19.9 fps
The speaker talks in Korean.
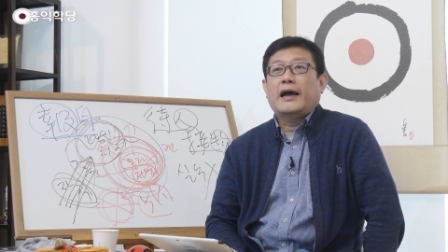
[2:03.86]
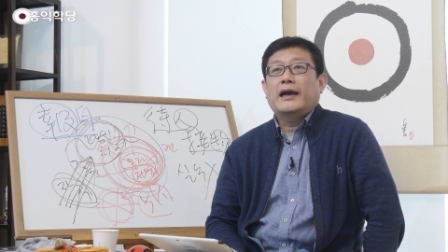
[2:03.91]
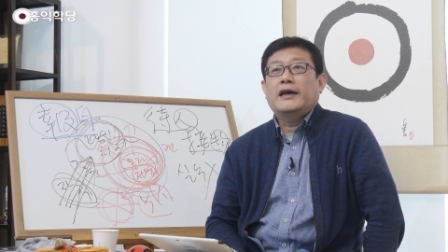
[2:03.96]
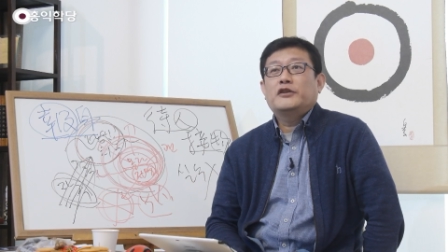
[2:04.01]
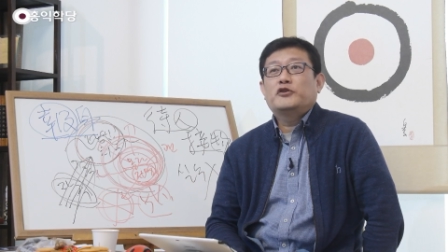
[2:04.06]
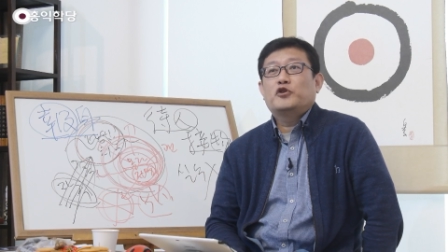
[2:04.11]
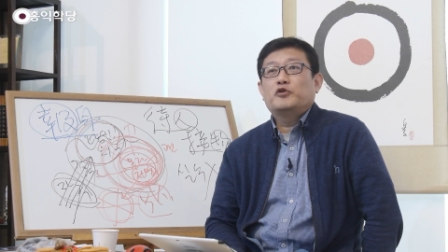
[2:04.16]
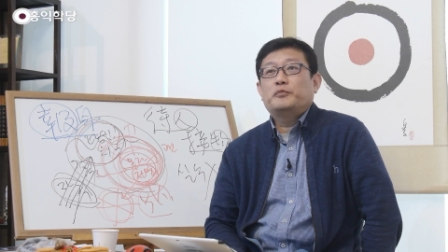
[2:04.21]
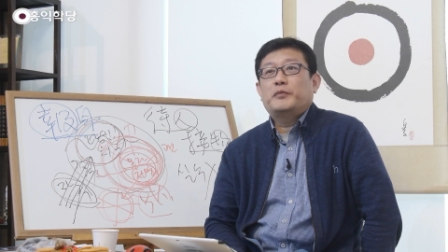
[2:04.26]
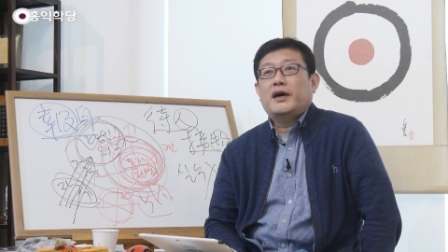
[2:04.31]

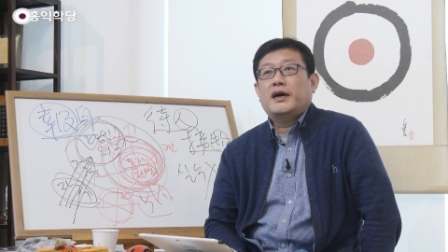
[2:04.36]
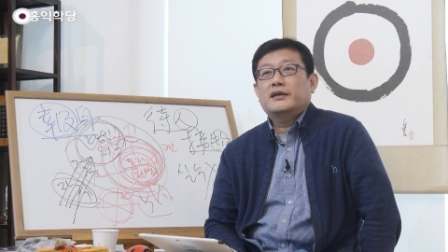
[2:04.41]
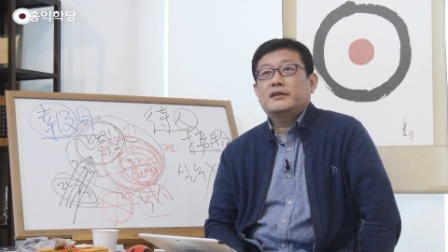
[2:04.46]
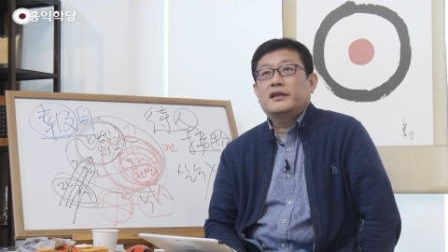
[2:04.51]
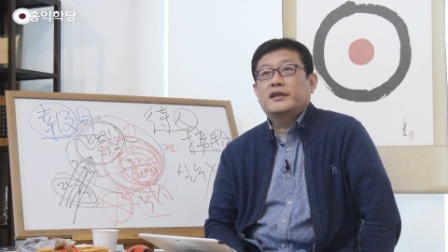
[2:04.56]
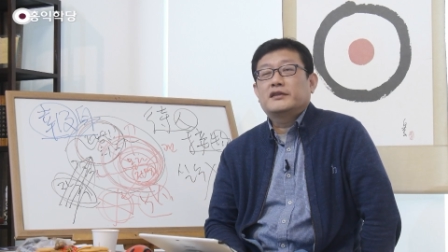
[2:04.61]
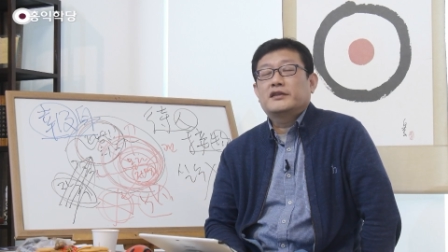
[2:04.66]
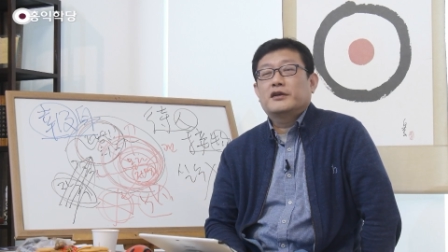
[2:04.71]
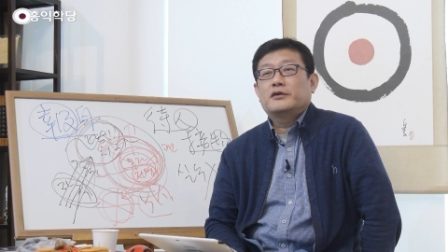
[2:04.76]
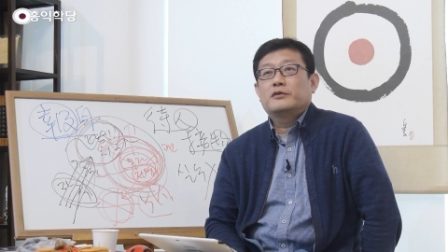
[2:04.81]
아이돌
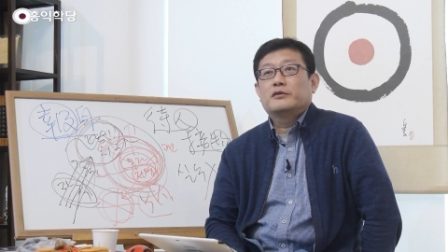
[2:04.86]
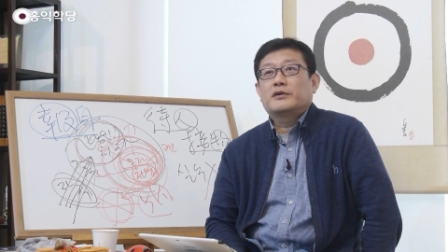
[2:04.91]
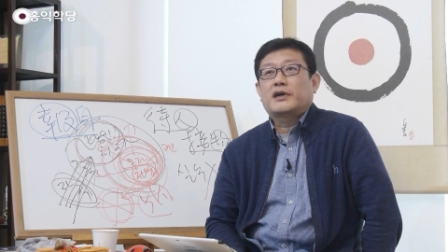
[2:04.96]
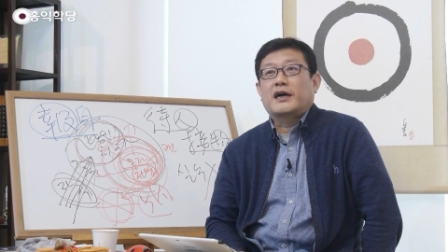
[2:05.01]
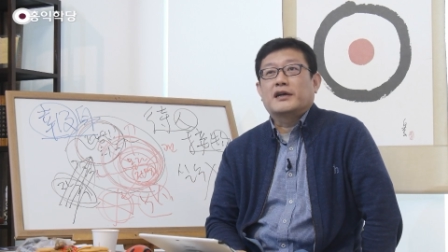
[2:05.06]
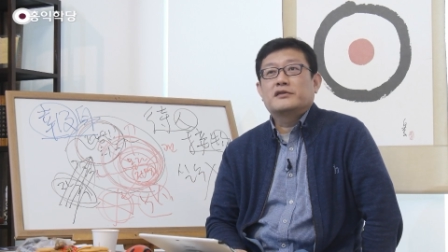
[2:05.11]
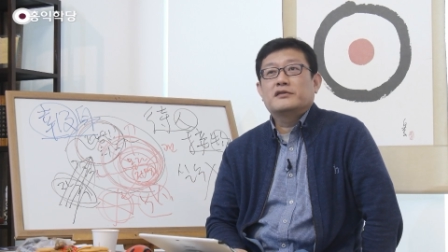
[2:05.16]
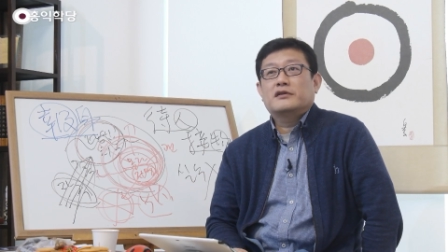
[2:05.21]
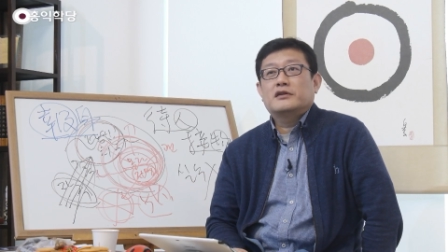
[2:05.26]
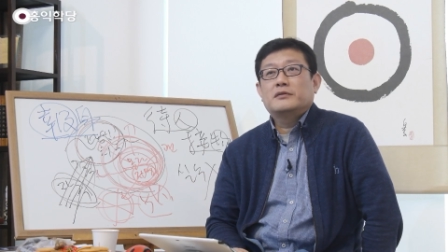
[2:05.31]
빠 됐다고
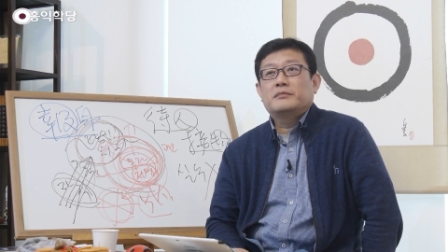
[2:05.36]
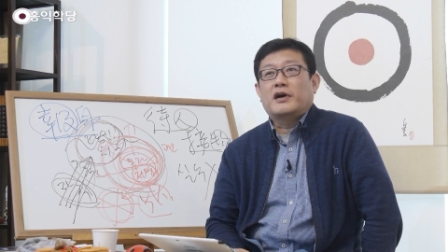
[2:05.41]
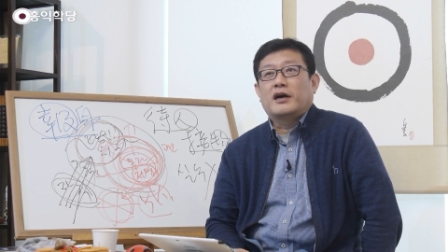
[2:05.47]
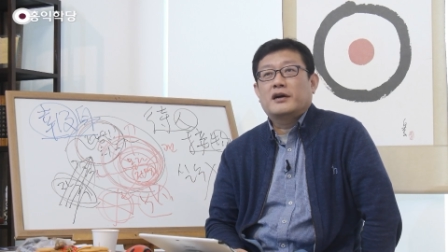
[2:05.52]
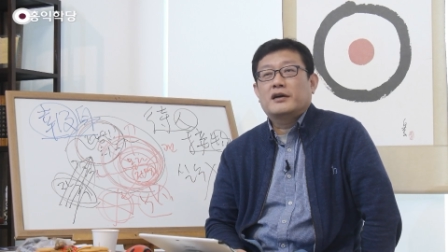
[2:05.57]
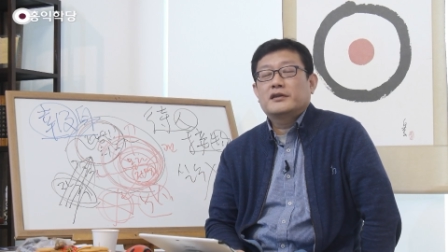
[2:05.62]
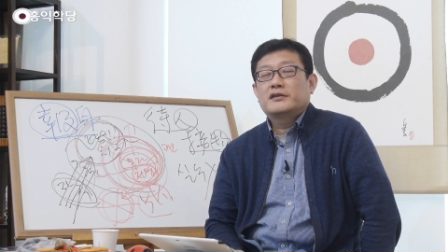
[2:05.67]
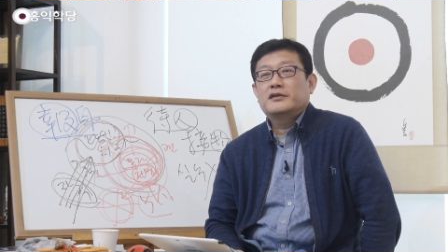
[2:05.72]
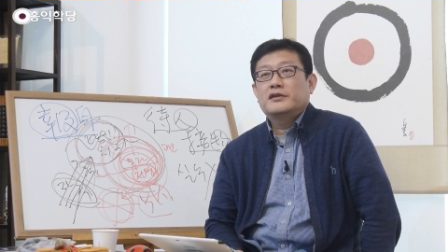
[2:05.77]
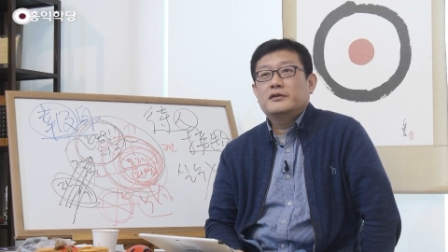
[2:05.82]
가정을
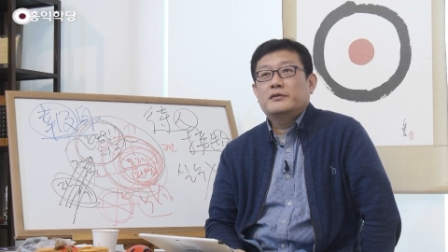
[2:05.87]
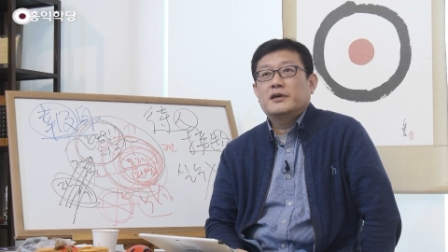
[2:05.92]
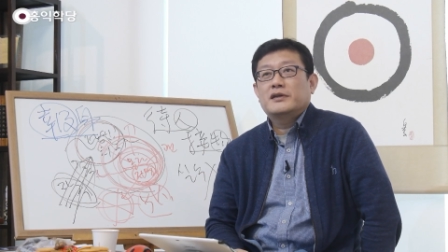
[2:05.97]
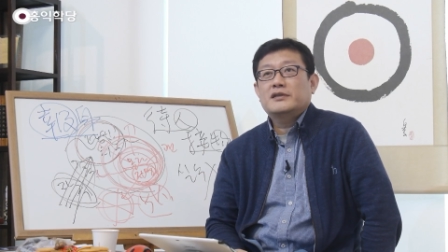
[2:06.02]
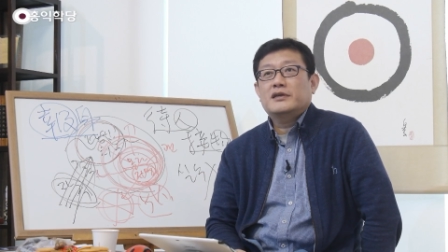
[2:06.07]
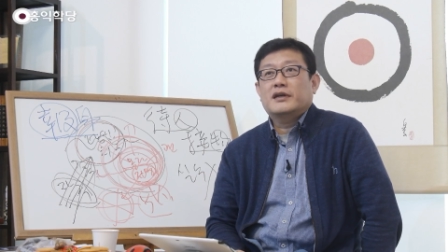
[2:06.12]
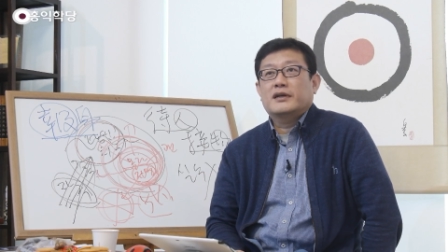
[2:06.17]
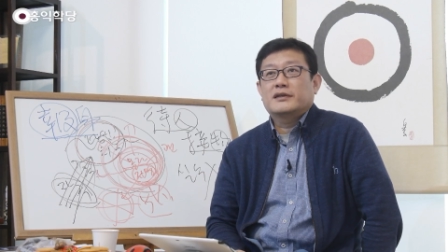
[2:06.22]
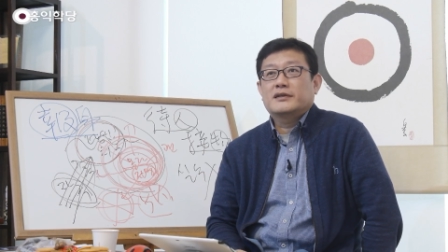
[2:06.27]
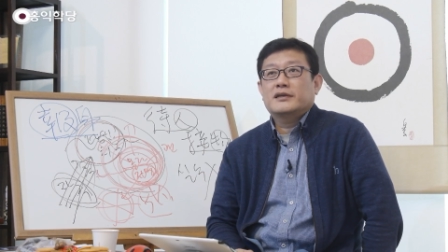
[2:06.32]
망가뜨리고
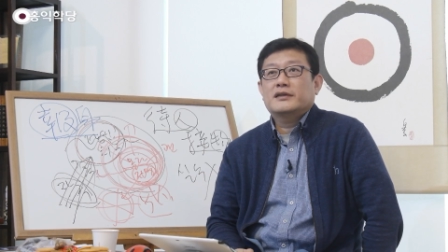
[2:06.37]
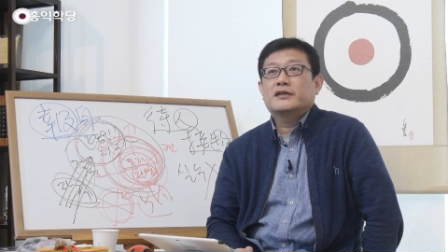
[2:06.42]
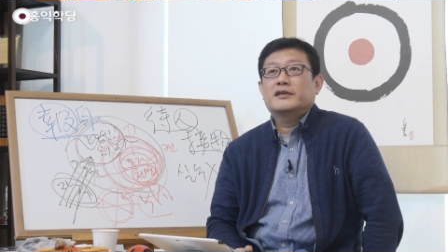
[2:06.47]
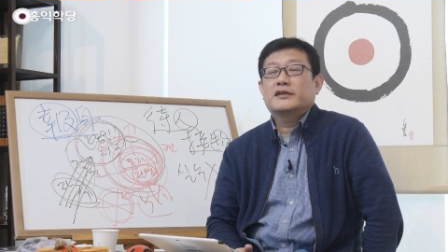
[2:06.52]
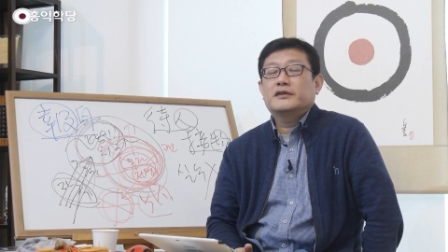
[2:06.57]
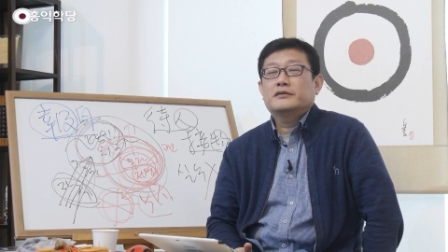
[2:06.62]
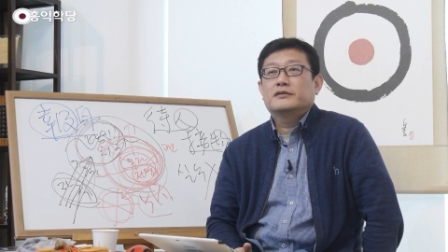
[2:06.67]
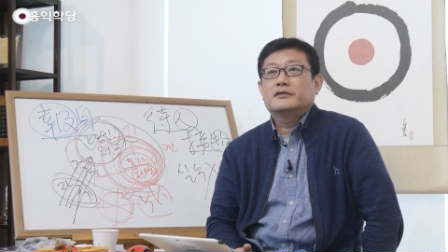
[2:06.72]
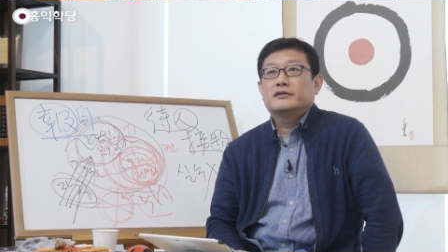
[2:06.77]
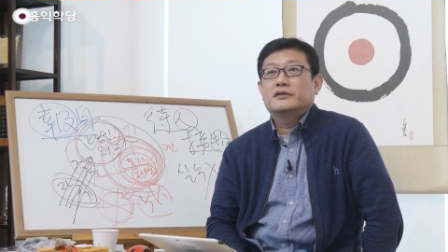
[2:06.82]
하진
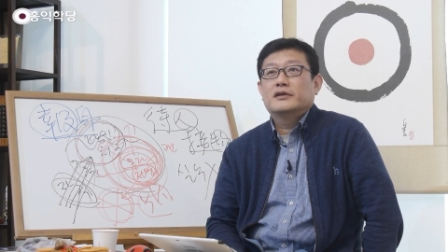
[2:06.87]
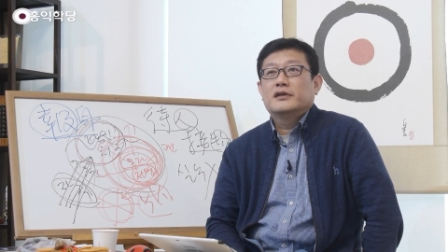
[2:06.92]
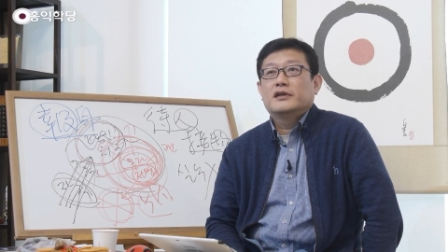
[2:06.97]
않잖아요.